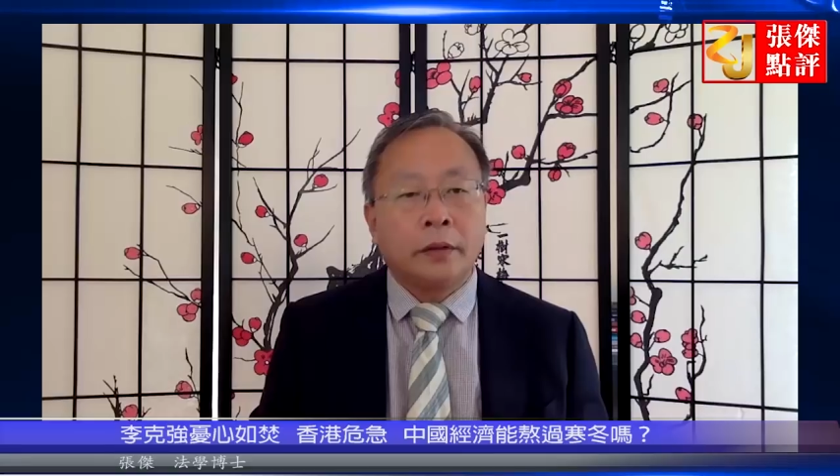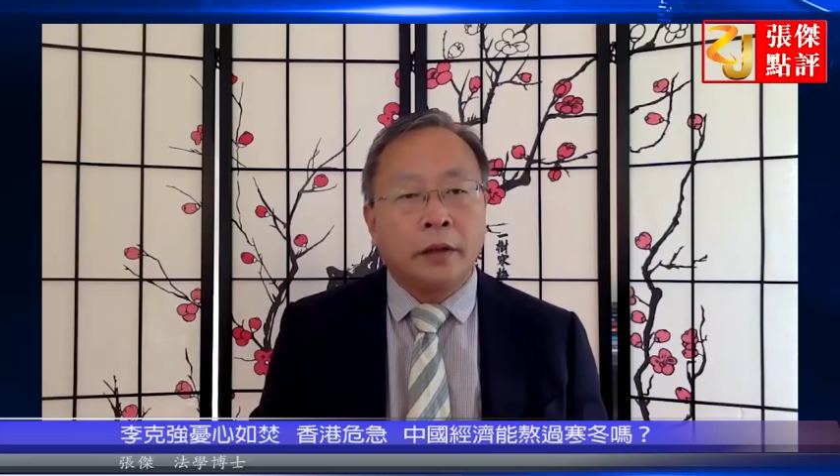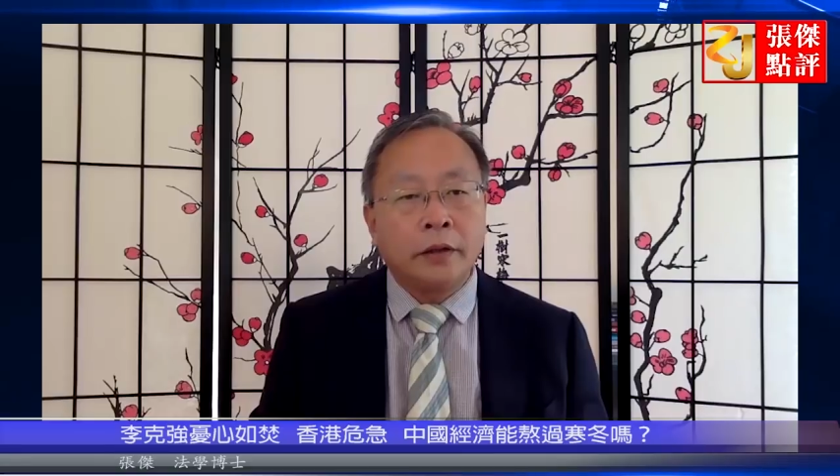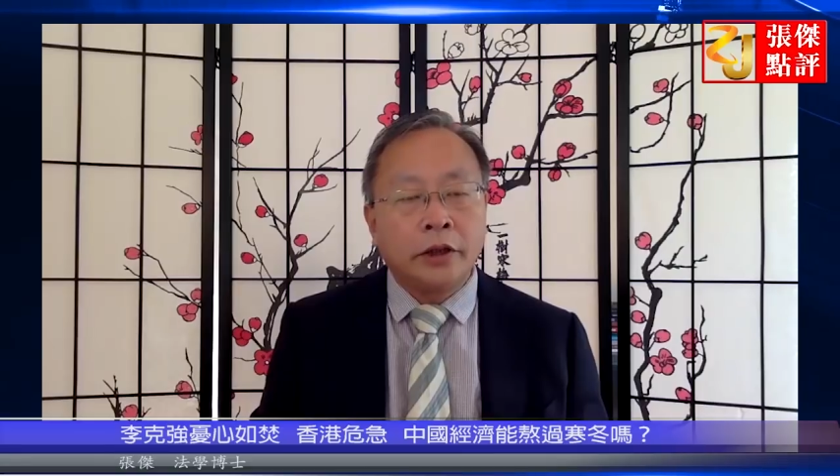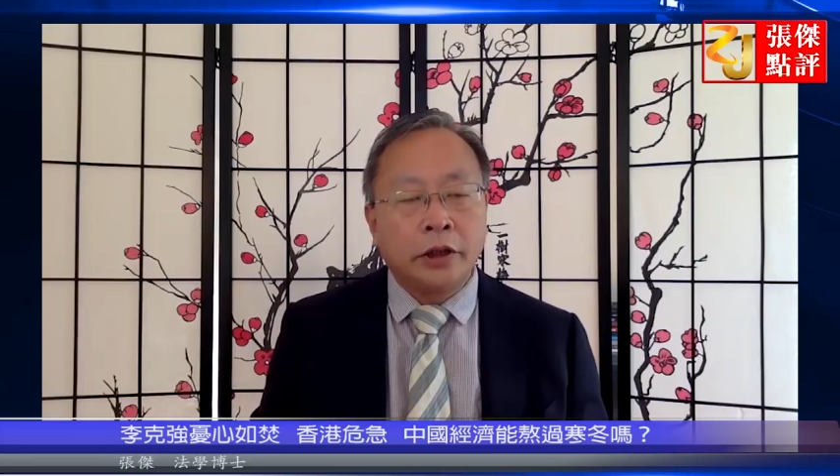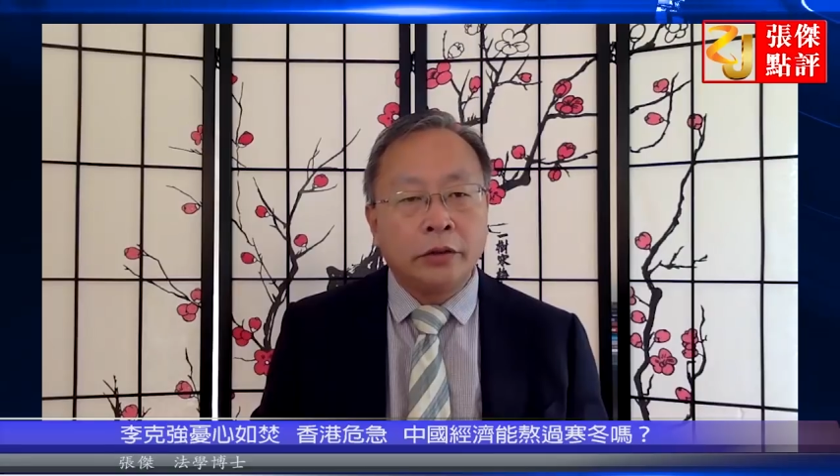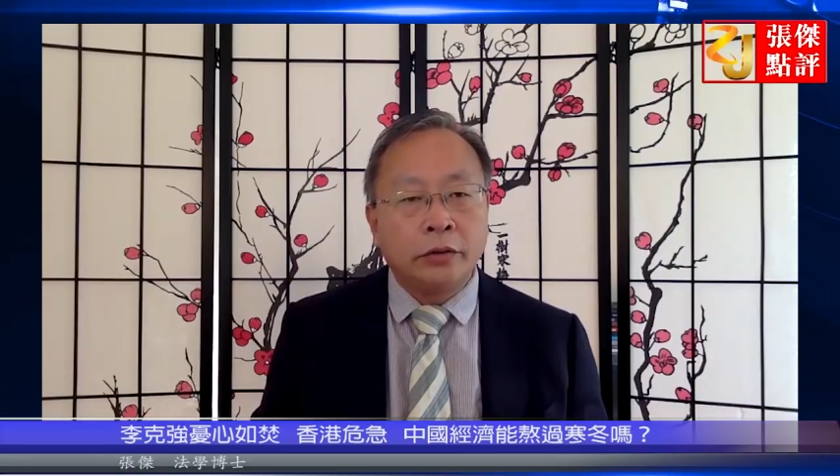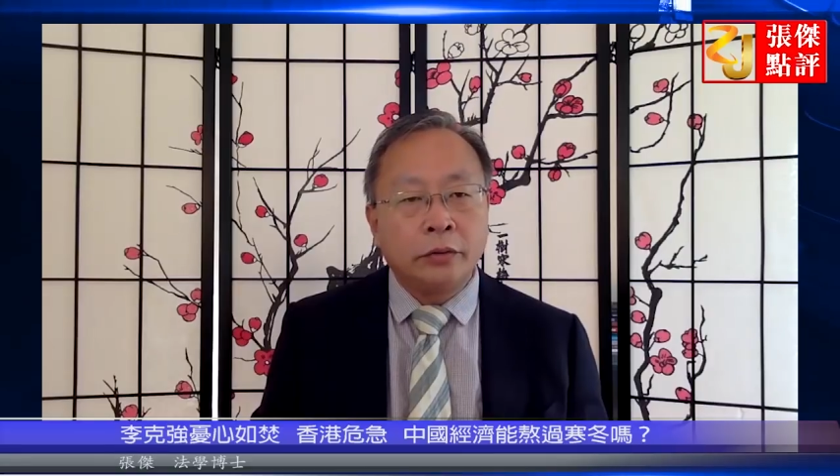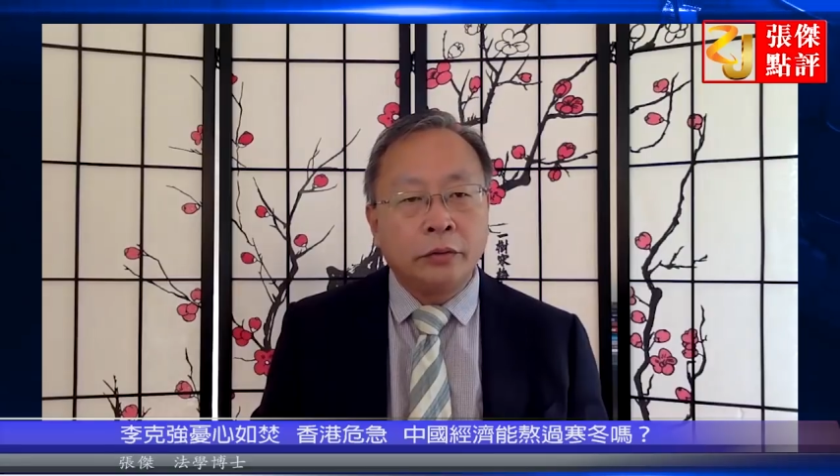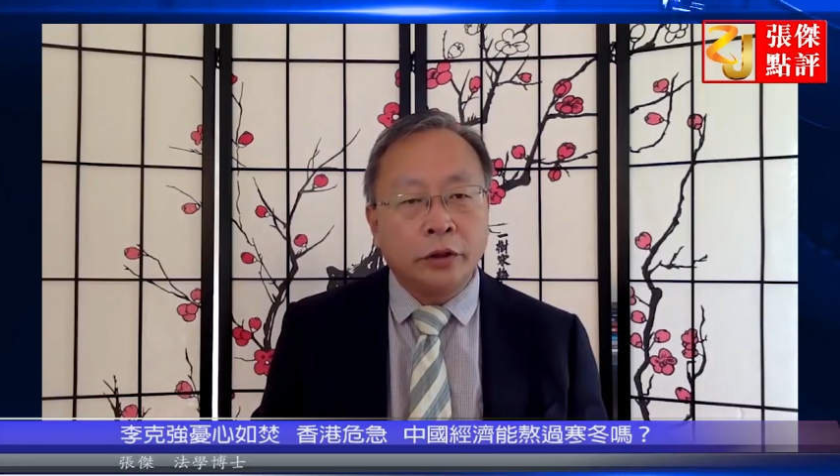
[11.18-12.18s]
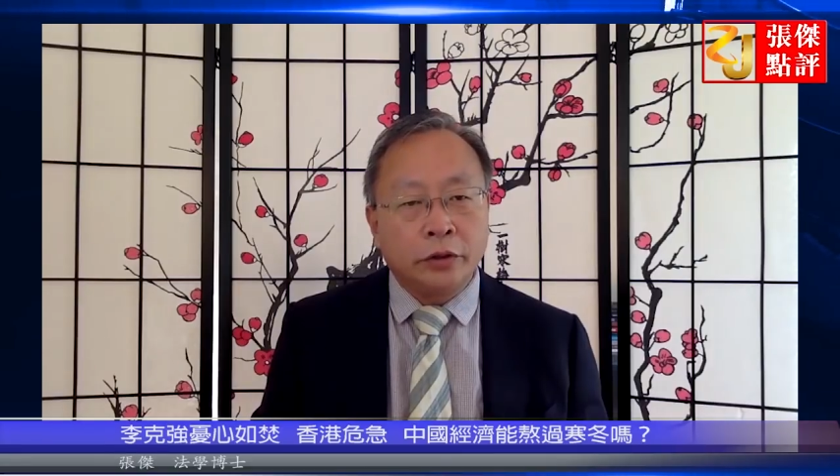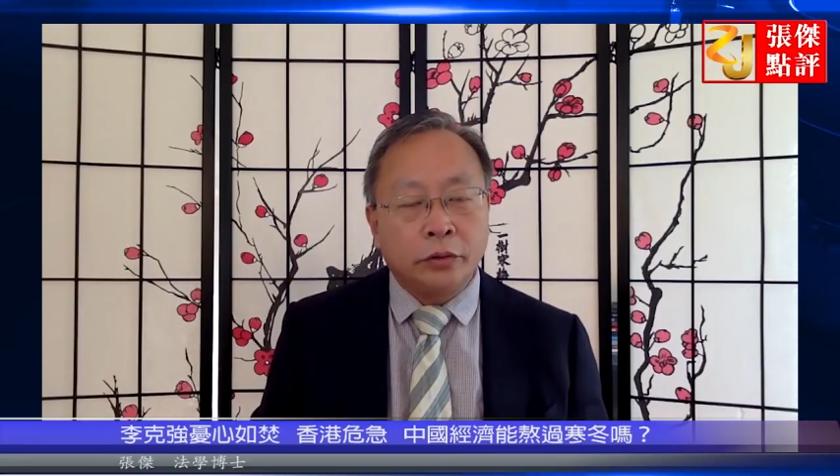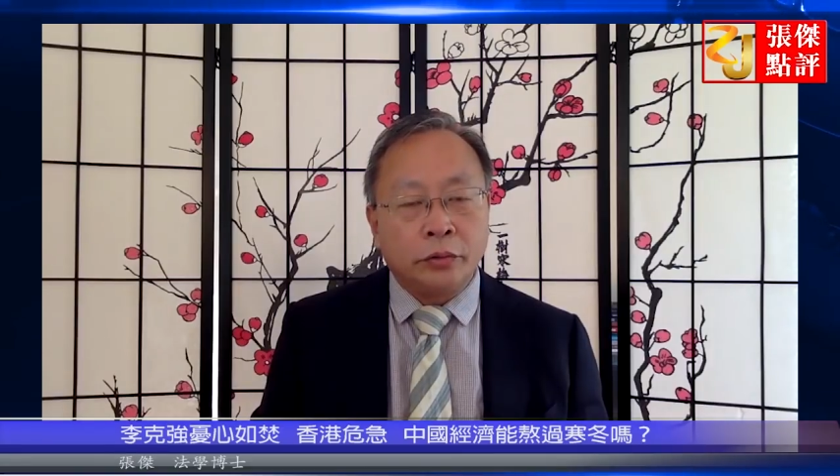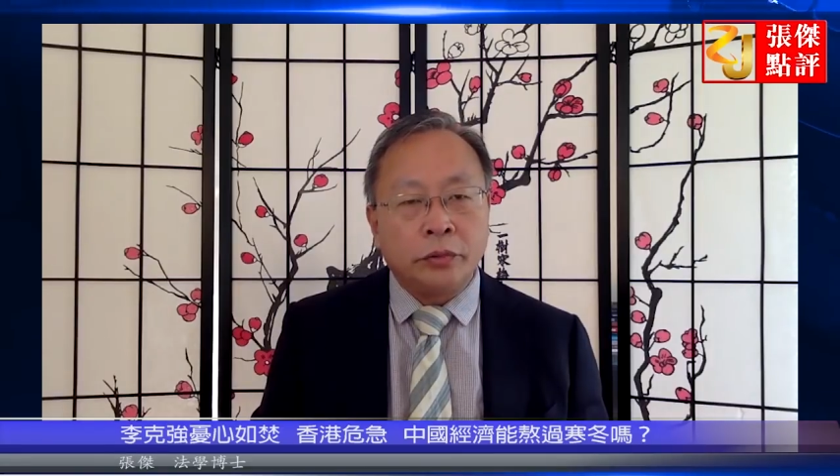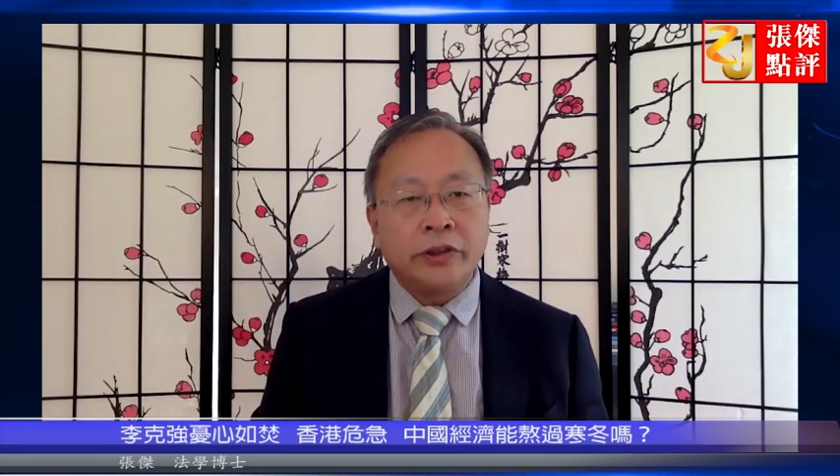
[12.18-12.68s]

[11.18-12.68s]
当前中国的局